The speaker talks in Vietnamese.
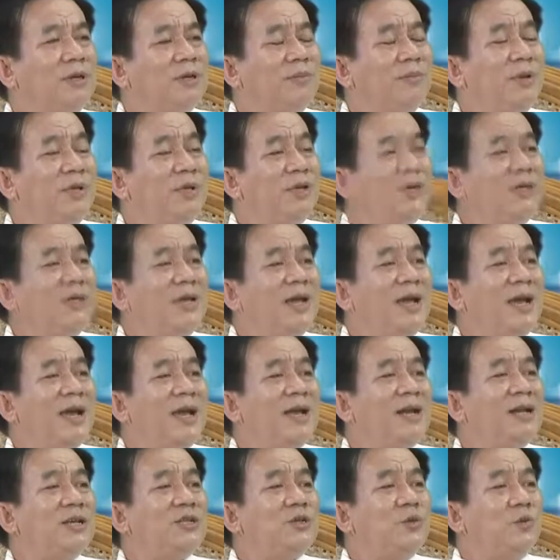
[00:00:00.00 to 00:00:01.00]
cái nhân thứ
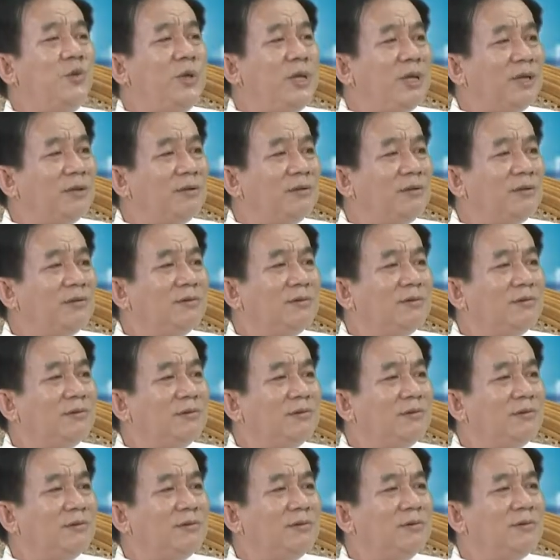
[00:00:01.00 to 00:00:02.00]
hai là xuất huyết
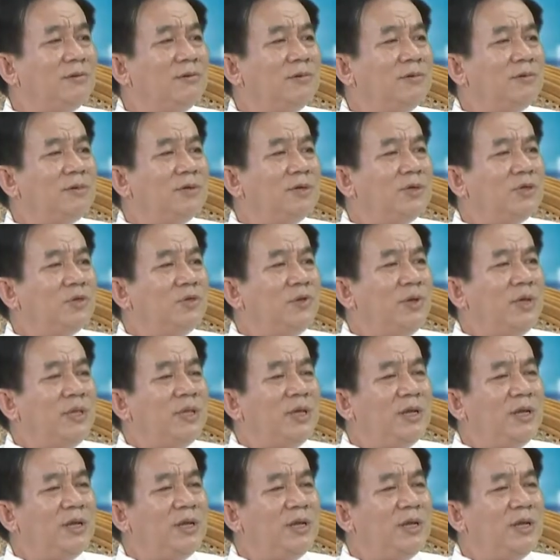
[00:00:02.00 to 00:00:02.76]
Suyết